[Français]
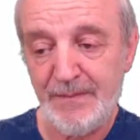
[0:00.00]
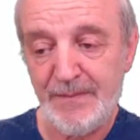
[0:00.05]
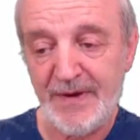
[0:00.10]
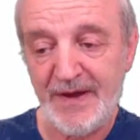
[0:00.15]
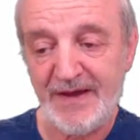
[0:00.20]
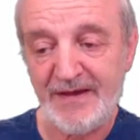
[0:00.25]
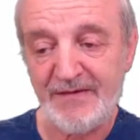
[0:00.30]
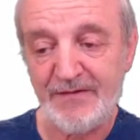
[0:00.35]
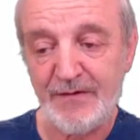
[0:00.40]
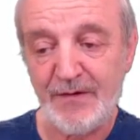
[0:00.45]

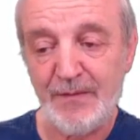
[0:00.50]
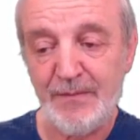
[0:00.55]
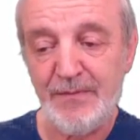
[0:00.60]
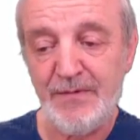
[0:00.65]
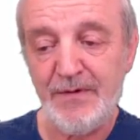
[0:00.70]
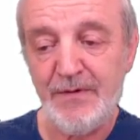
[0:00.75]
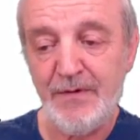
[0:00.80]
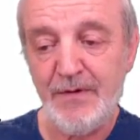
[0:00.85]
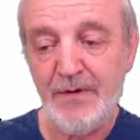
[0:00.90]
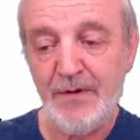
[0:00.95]
Par
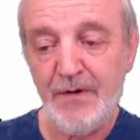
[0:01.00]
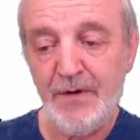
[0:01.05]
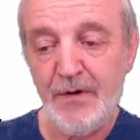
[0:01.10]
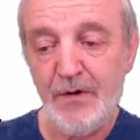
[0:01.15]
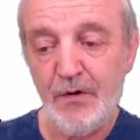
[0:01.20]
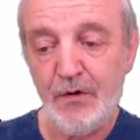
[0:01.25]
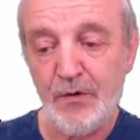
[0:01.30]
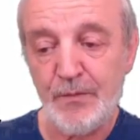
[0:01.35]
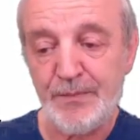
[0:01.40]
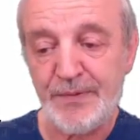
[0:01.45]
exemple,
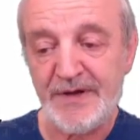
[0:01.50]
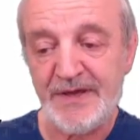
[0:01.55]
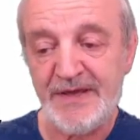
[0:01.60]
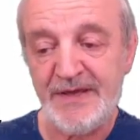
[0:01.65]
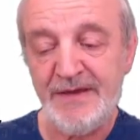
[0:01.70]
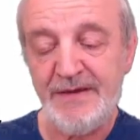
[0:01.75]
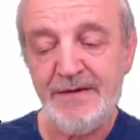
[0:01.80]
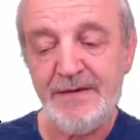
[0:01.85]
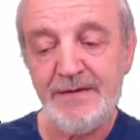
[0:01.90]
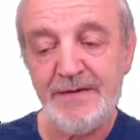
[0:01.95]
le
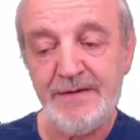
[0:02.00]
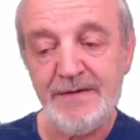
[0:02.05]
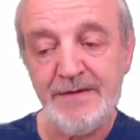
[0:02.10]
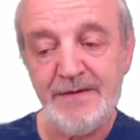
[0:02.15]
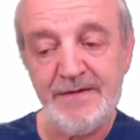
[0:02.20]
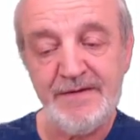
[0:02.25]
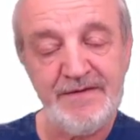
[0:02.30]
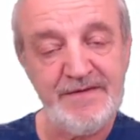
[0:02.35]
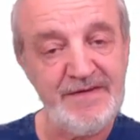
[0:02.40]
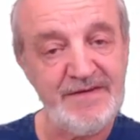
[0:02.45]
prix
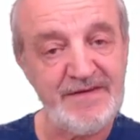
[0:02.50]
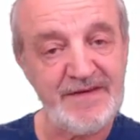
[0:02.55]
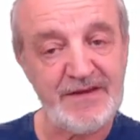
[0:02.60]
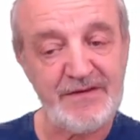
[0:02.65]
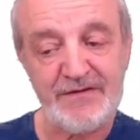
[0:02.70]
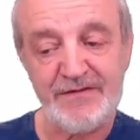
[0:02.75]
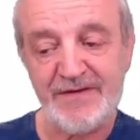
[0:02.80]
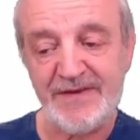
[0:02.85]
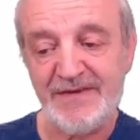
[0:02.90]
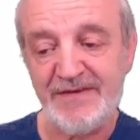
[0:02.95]

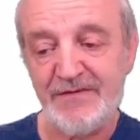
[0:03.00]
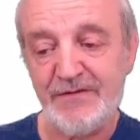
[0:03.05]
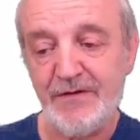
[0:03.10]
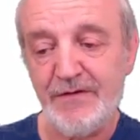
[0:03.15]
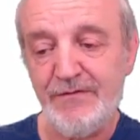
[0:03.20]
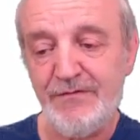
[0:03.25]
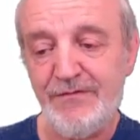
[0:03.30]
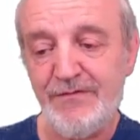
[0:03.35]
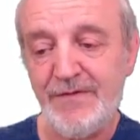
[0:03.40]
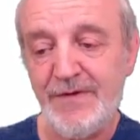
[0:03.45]

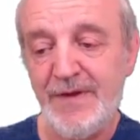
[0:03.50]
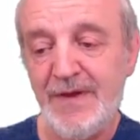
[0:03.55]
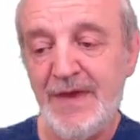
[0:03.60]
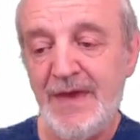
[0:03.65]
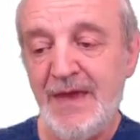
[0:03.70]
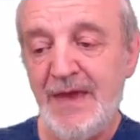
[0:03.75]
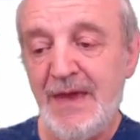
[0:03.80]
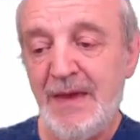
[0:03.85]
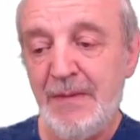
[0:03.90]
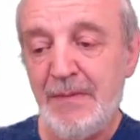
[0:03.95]
6,99.
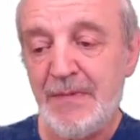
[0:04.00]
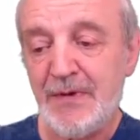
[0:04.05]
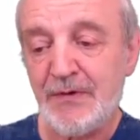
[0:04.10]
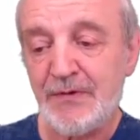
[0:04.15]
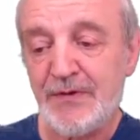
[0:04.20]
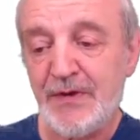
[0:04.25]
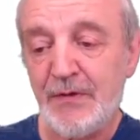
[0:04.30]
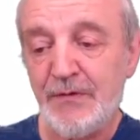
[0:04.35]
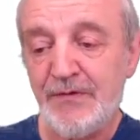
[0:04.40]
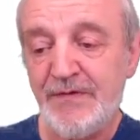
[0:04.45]
Mais
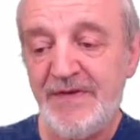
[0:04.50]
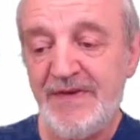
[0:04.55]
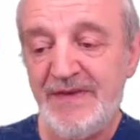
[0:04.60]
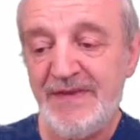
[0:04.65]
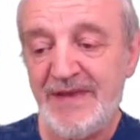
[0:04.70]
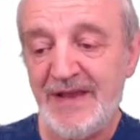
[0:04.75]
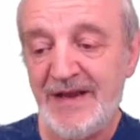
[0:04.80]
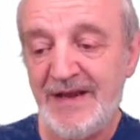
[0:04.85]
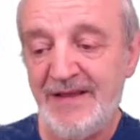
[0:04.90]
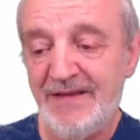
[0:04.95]
on a aussi
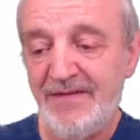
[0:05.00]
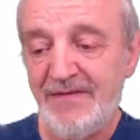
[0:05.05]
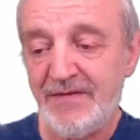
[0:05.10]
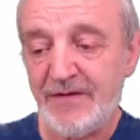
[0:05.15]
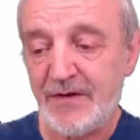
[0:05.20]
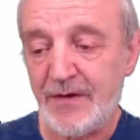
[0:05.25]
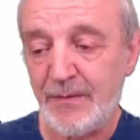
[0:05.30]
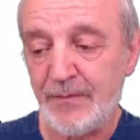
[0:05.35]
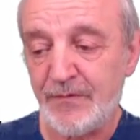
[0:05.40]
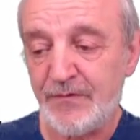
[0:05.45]
des
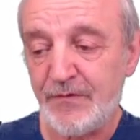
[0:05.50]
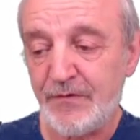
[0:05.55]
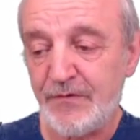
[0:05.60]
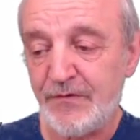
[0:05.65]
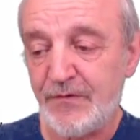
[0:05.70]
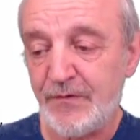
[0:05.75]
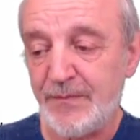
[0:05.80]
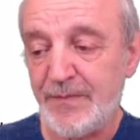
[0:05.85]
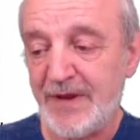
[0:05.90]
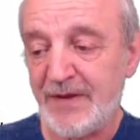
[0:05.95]
listes comme
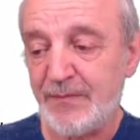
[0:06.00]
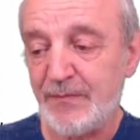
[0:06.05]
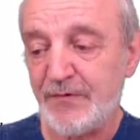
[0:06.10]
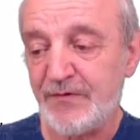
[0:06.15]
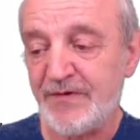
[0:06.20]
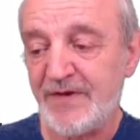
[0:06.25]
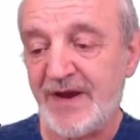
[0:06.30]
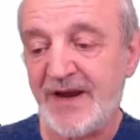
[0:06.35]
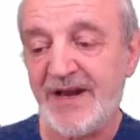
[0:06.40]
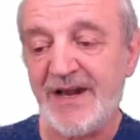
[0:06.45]
sauce tomate,
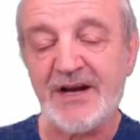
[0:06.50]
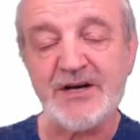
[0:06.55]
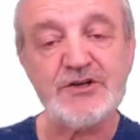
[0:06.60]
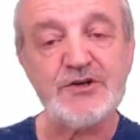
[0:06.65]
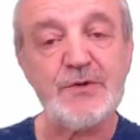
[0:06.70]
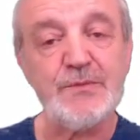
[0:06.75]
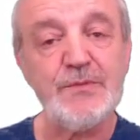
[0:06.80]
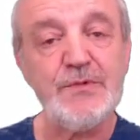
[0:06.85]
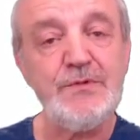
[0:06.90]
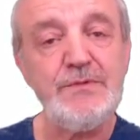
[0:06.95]
mozzarella,
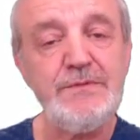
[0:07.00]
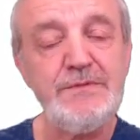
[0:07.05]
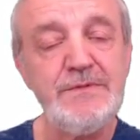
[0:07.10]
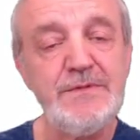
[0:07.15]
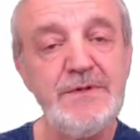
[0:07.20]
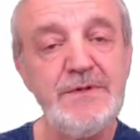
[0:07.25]
jambon.